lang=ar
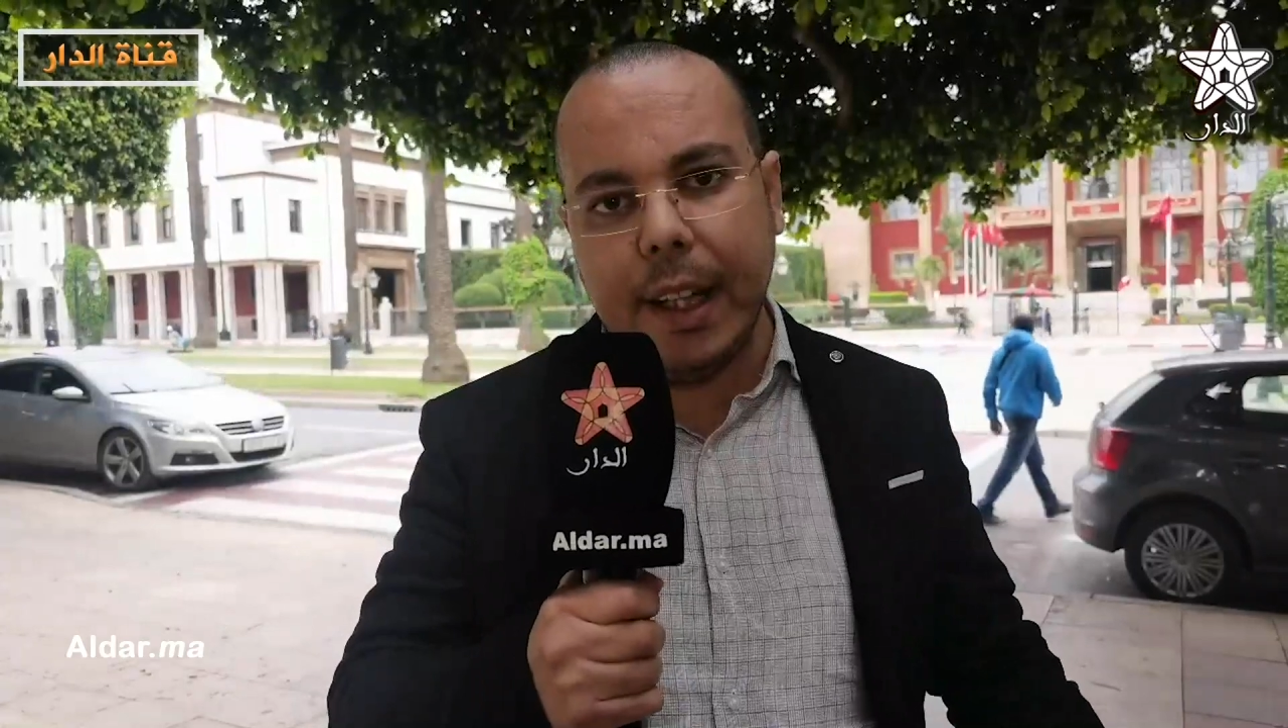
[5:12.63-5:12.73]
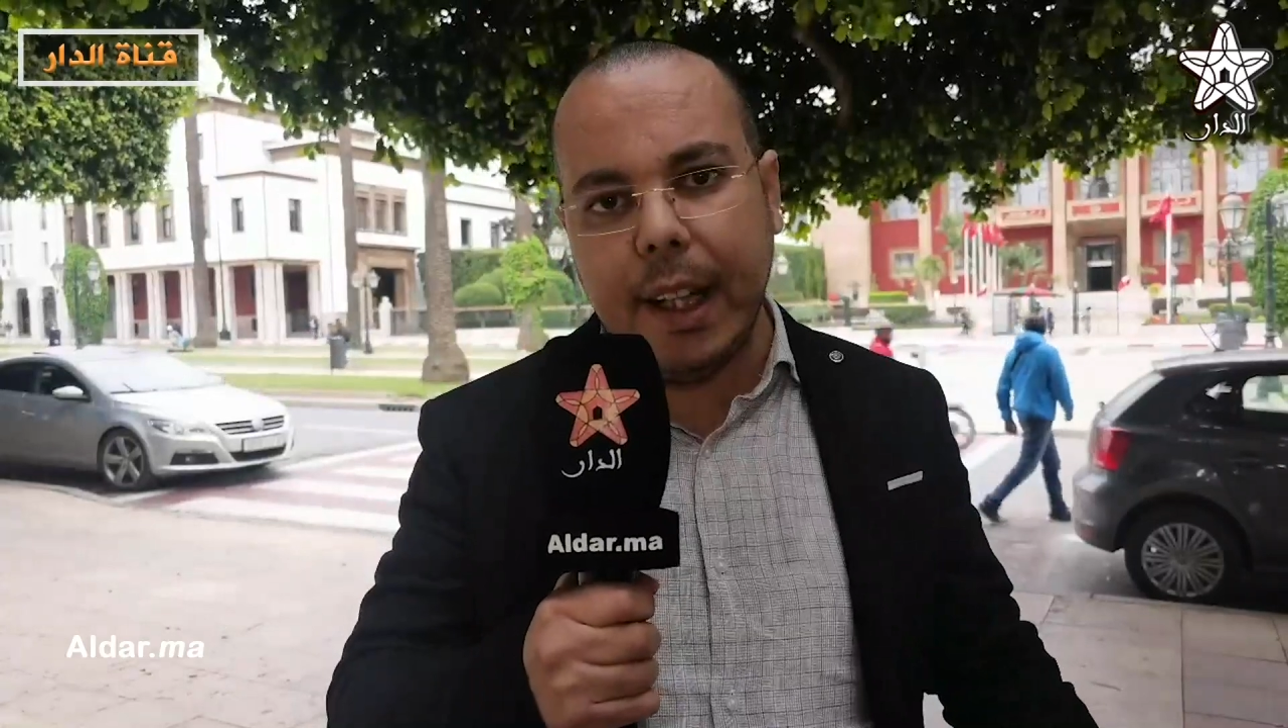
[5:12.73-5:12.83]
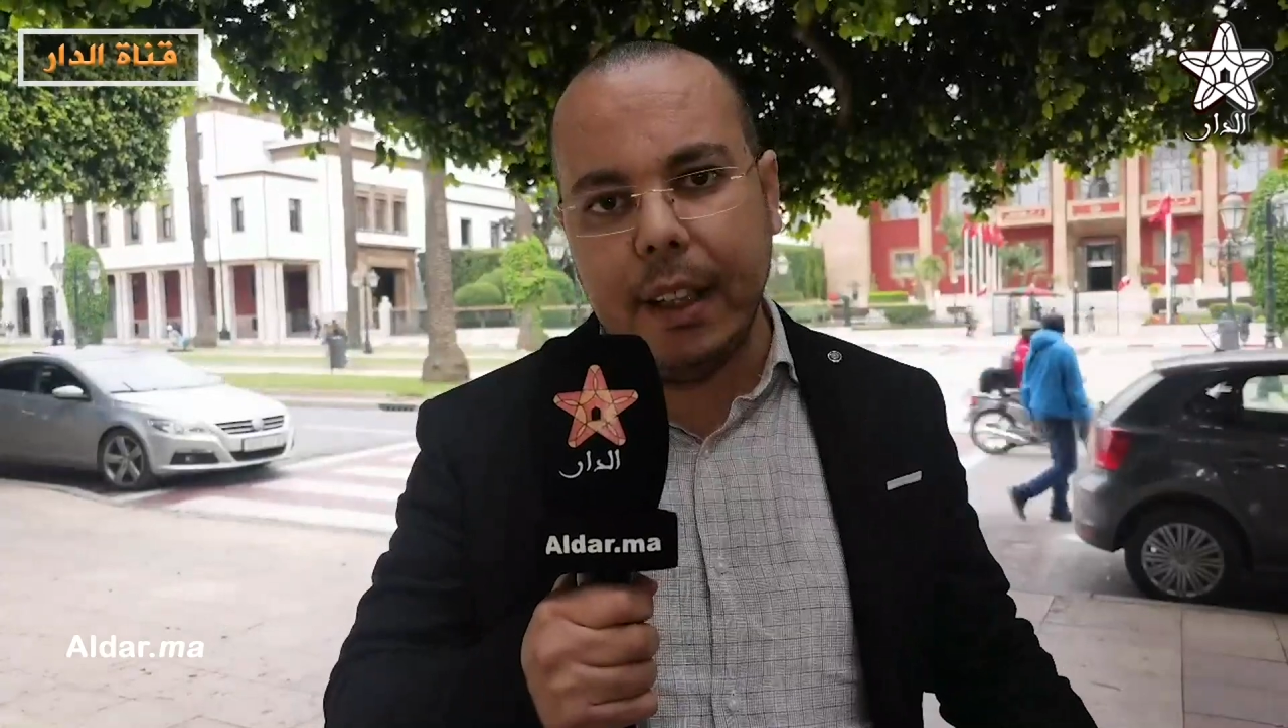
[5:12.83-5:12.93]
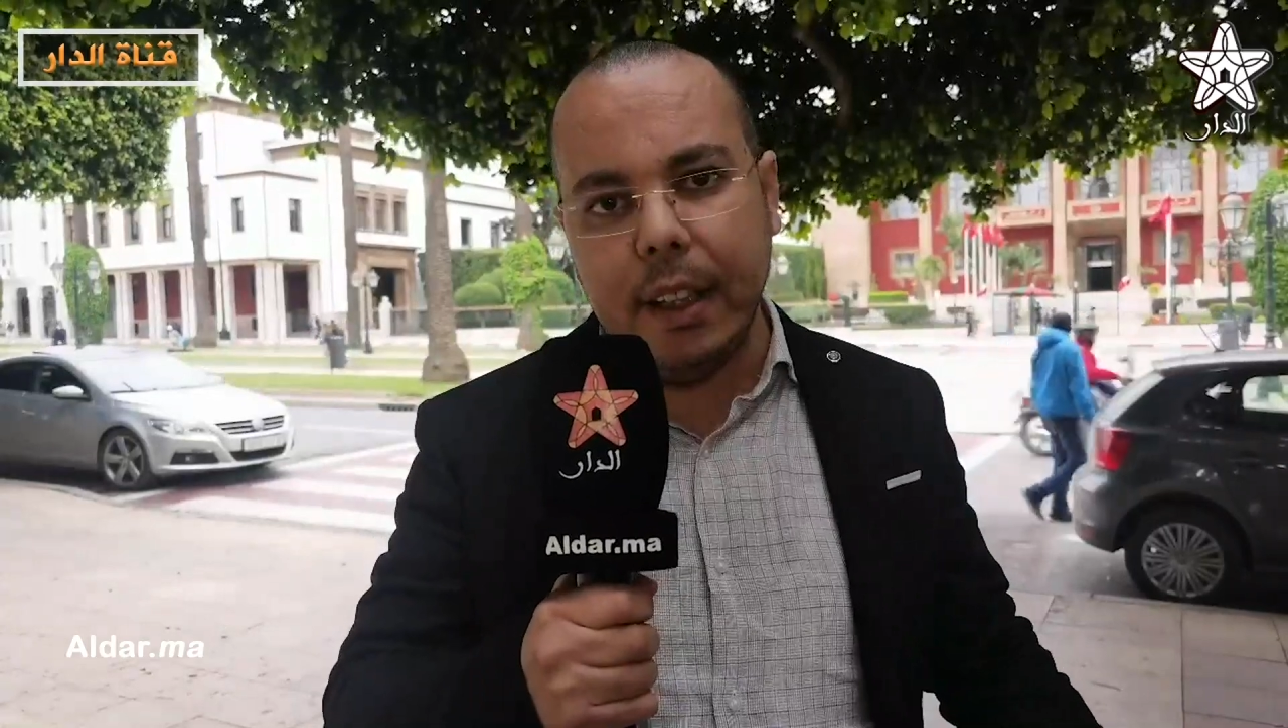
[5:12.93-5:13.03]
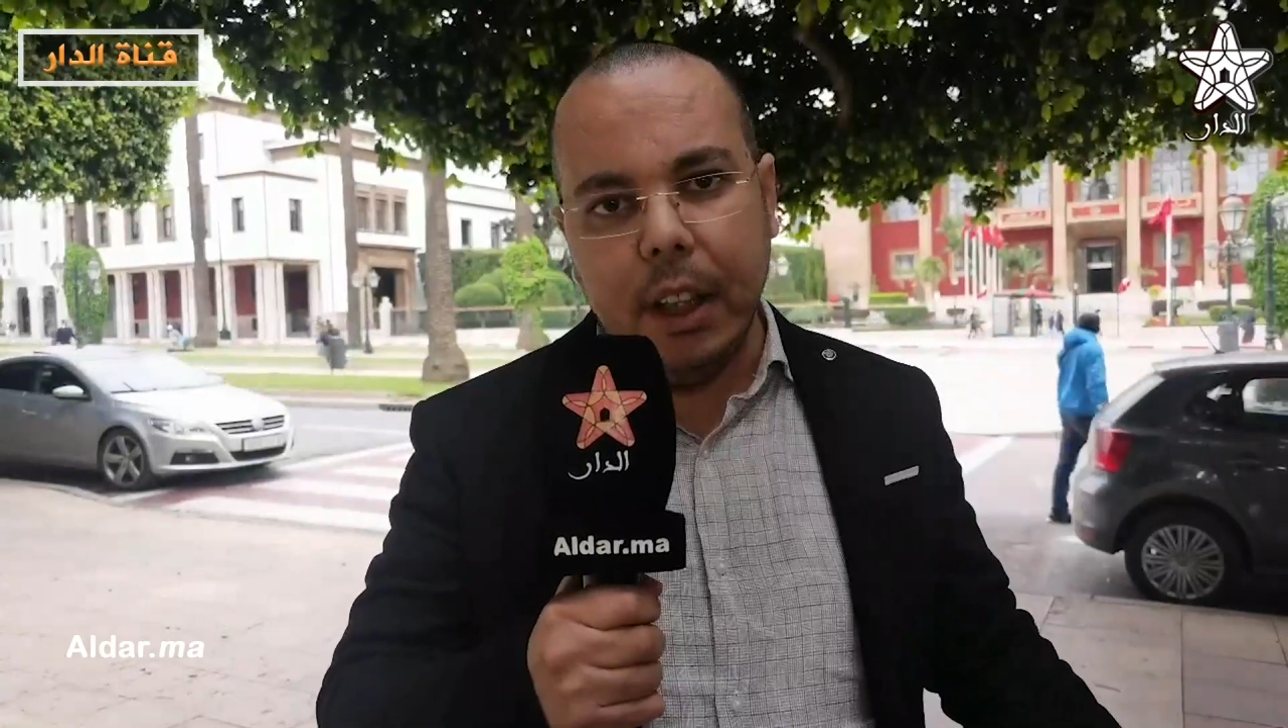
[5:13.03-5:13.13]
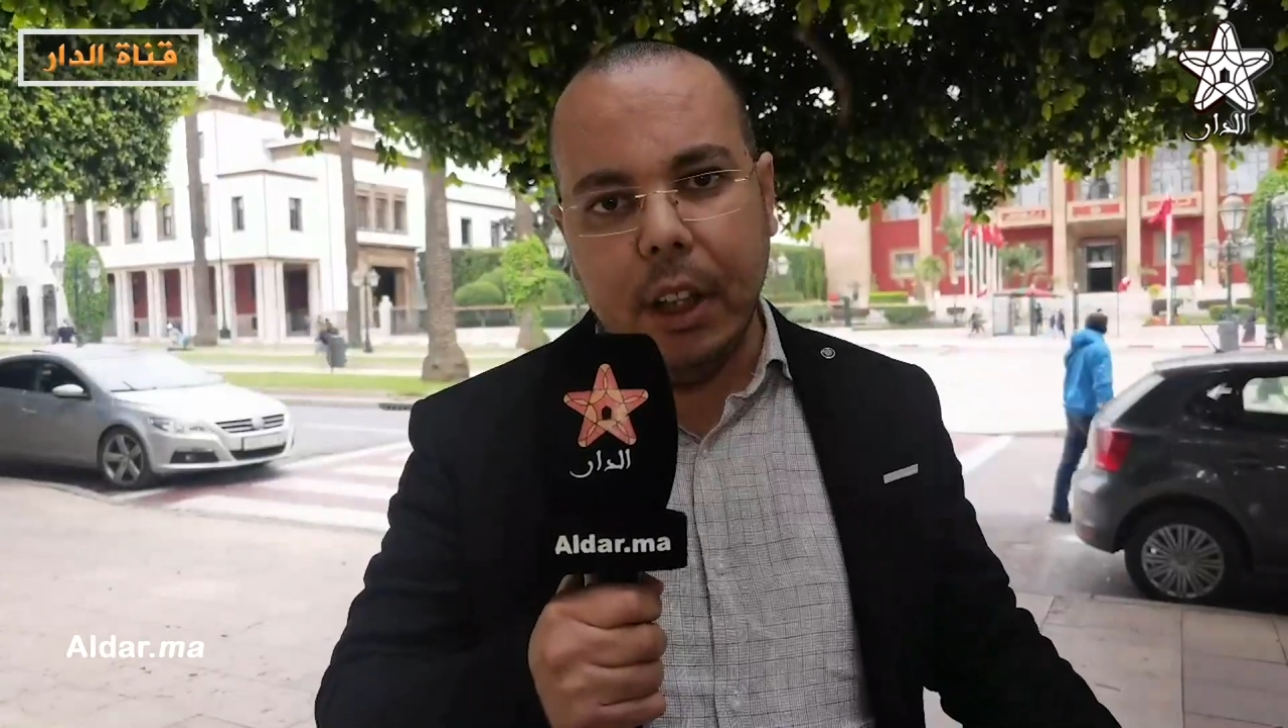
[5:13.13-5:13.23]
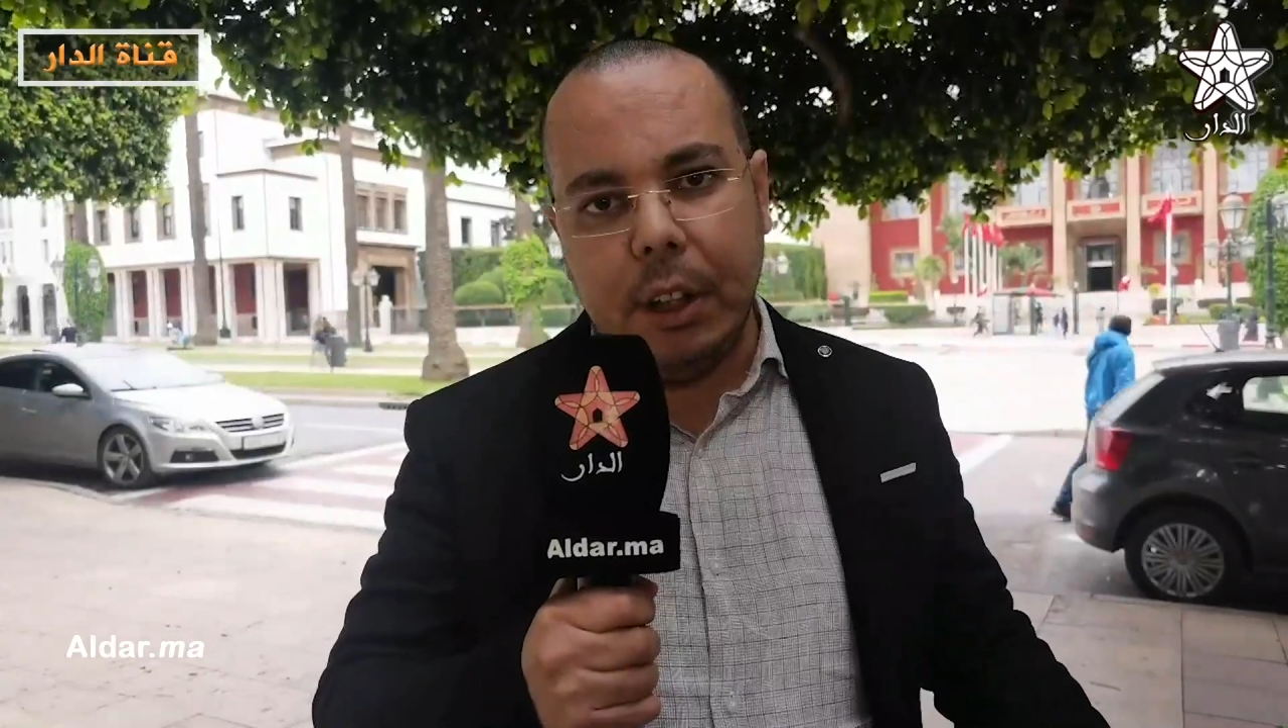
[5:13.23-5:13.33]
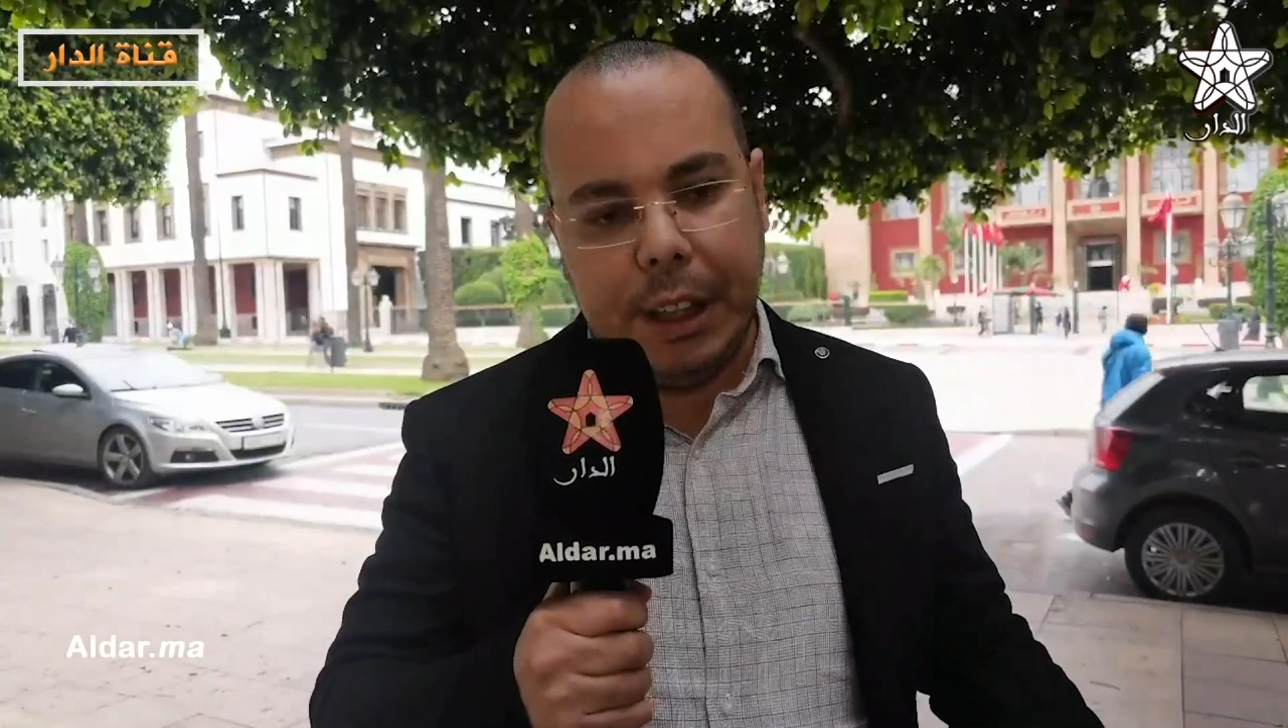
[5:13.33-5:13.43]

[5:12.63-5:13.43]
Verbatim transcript: كان